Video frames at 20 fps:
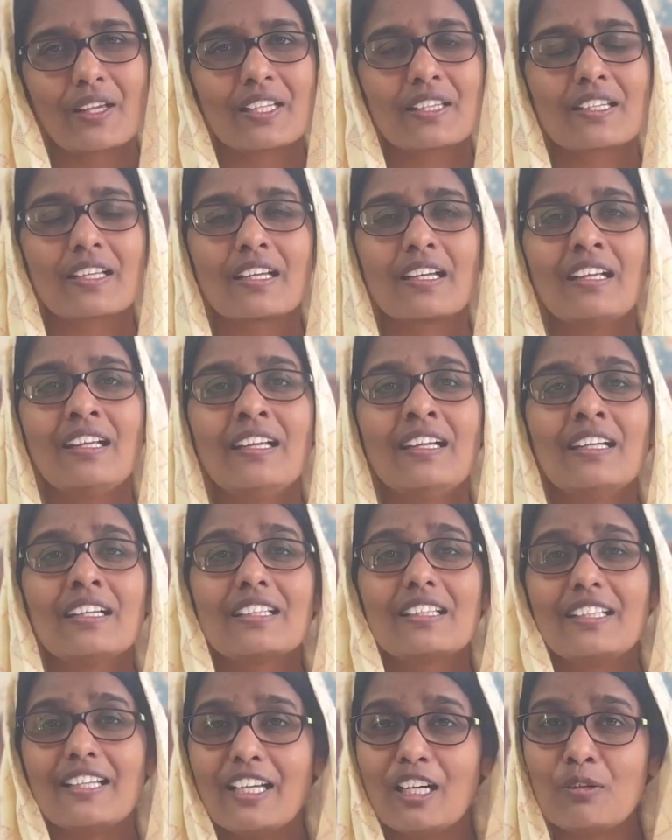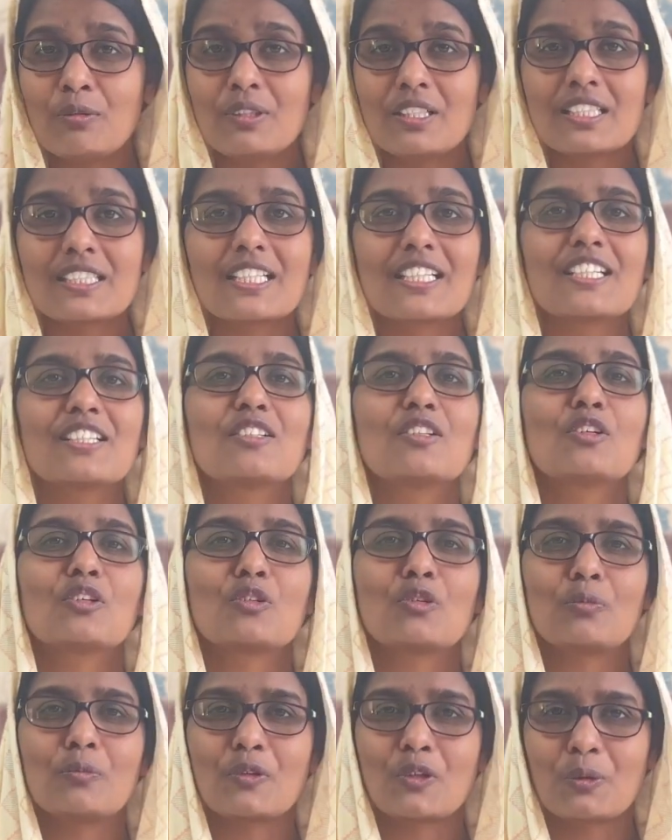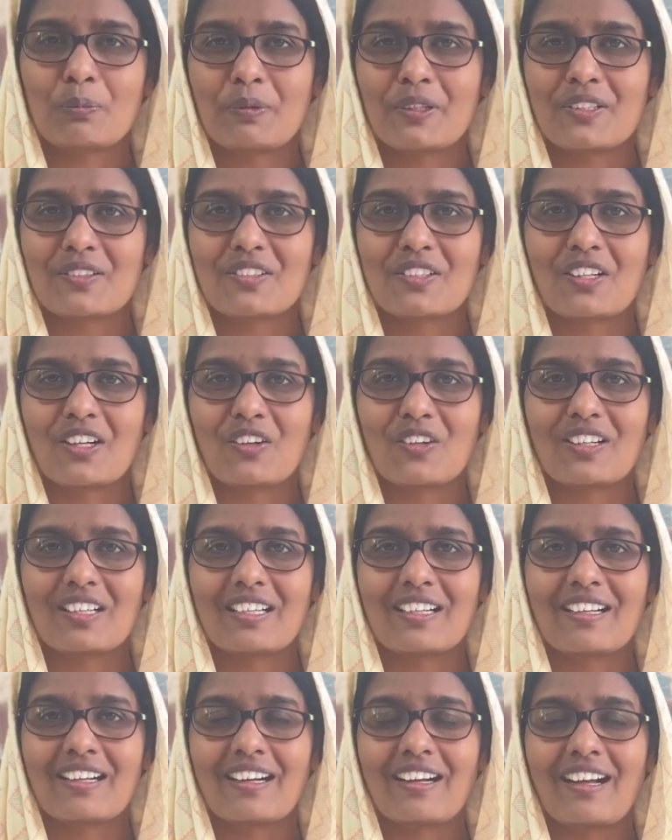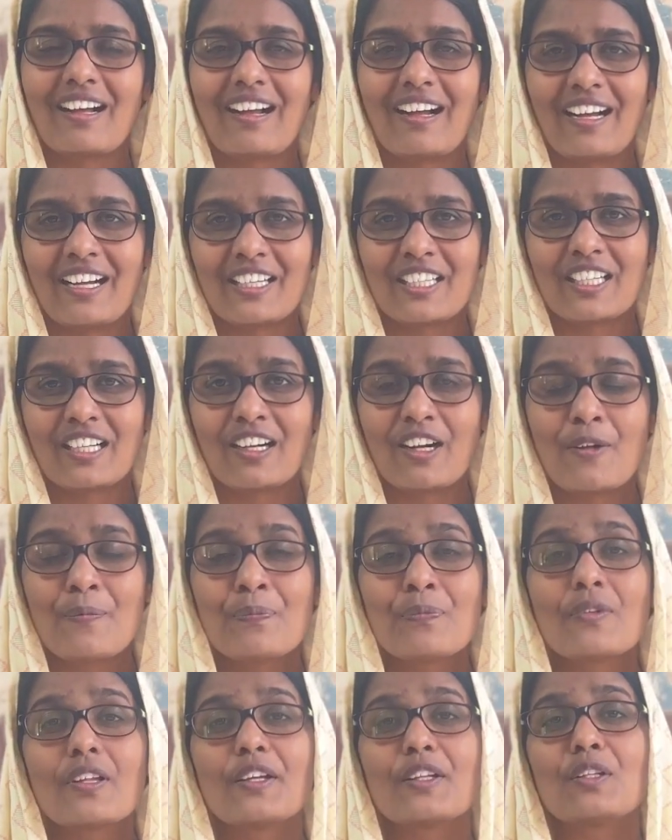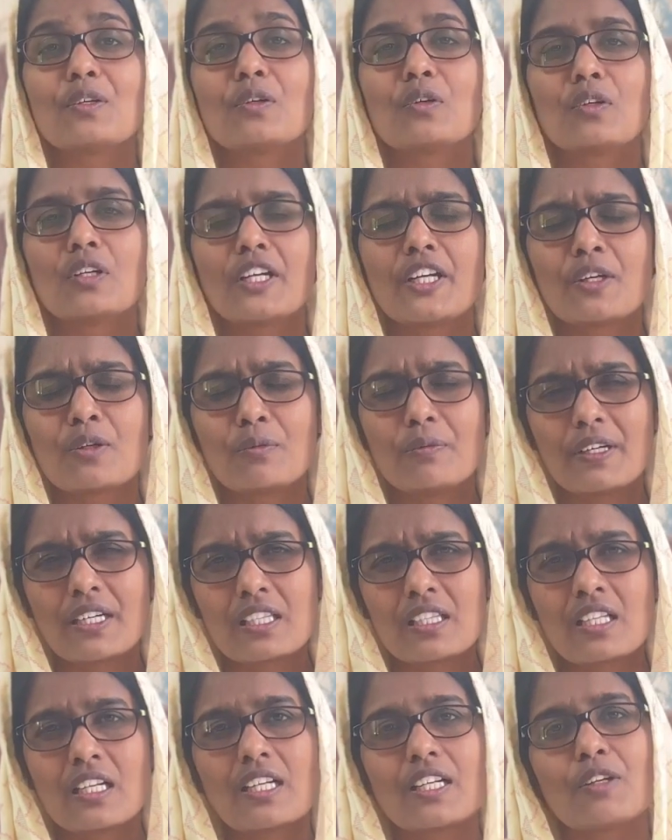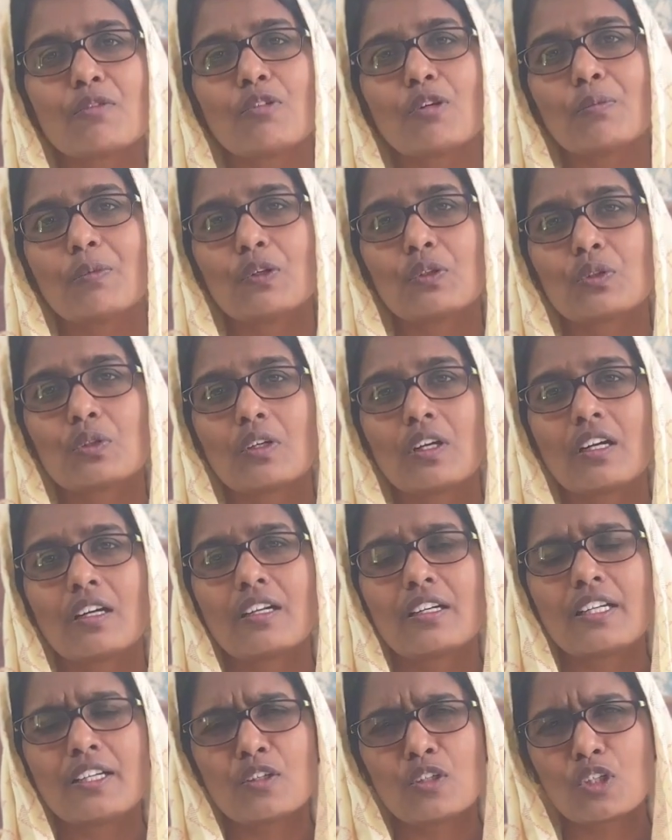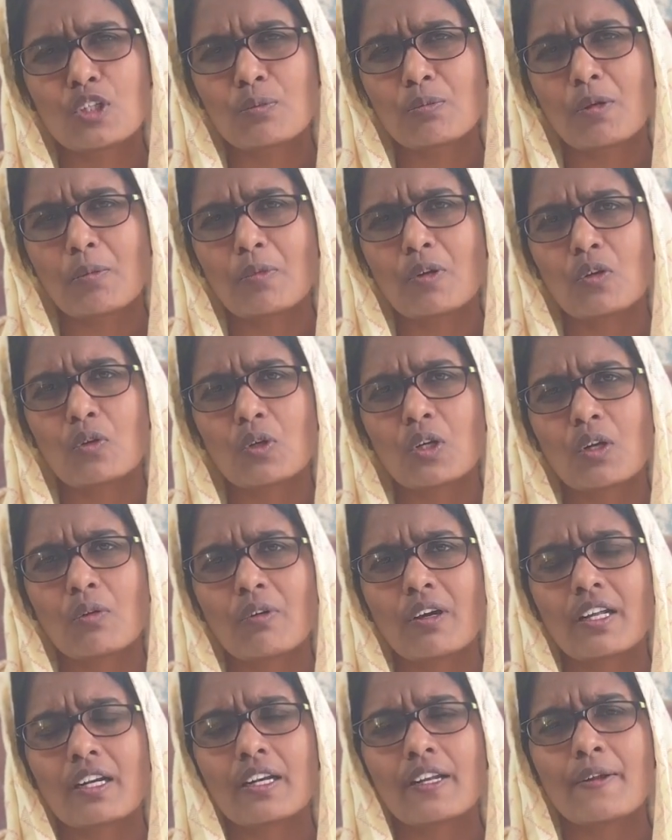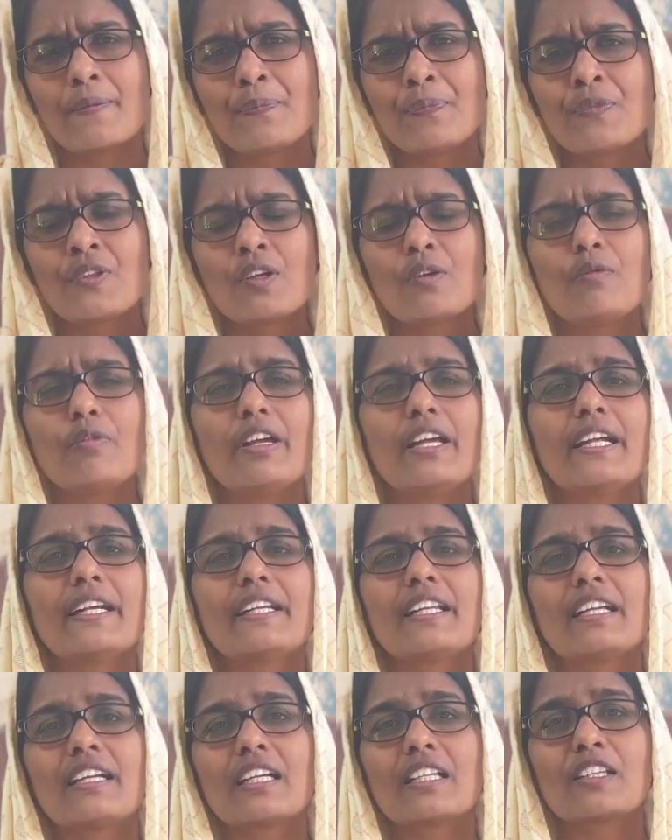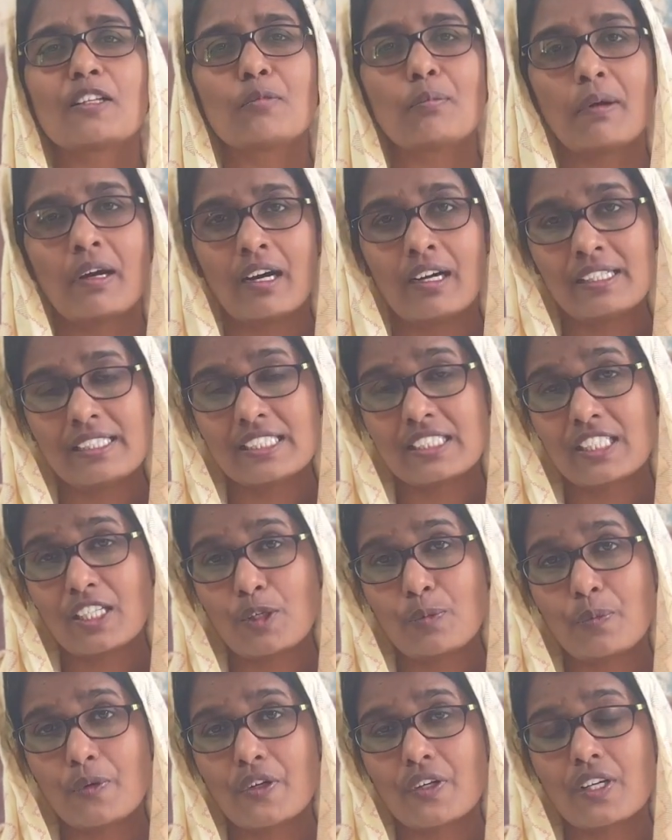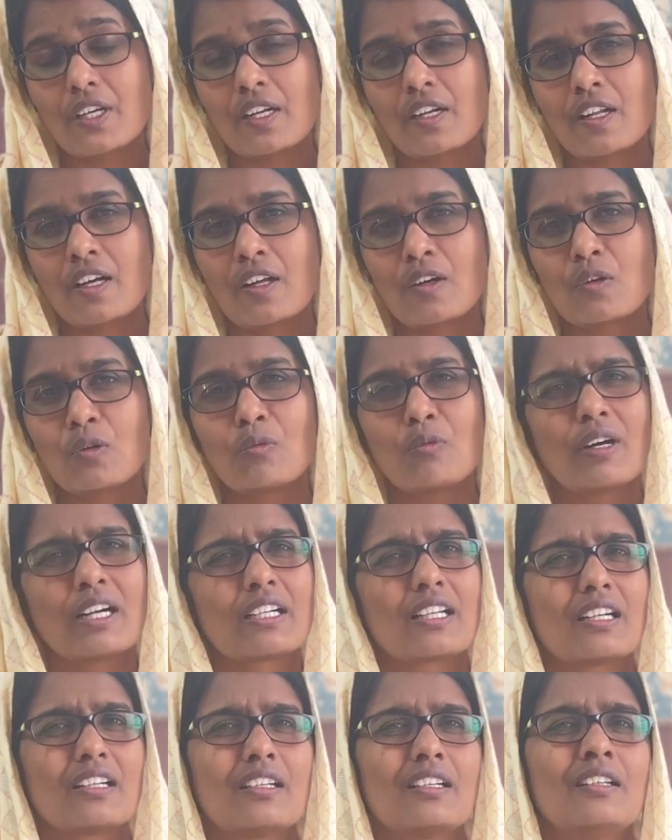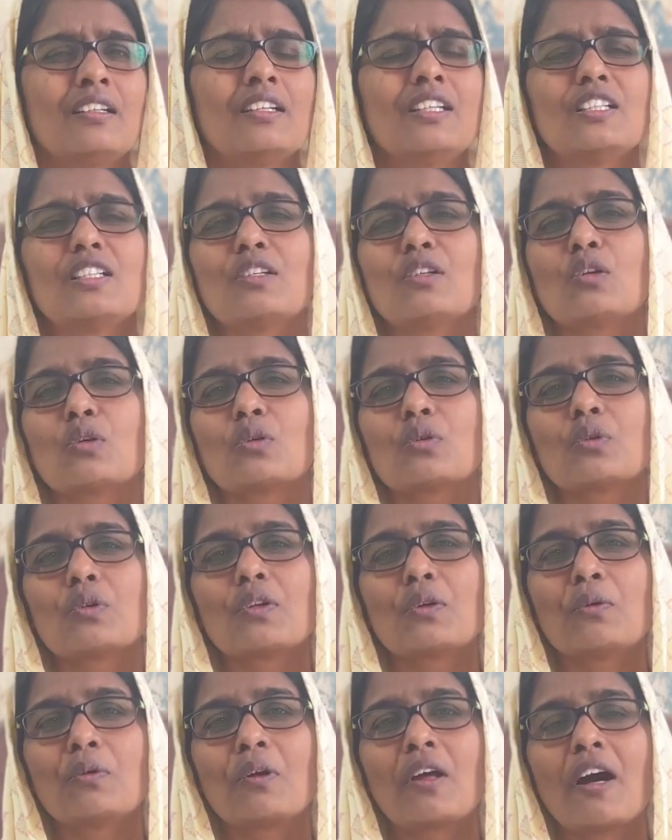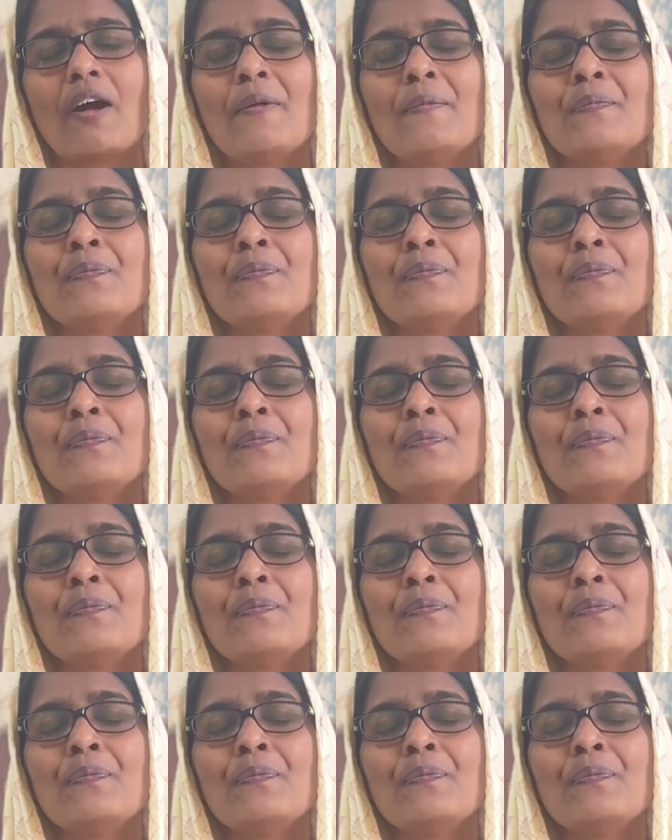అయితే దేవుని సన్నిధిలో నువ్వు మొరపెడుతున్నావు గనక ఆయన ఇదిగో నీకు విడుదలనివ్వబోతున్నాడు నీ కుటుంబంలో ఉన్న వారిని వేటికైతే బానిసైపోయి అన్నారో వాటన్నిటిలో నుండి కూడా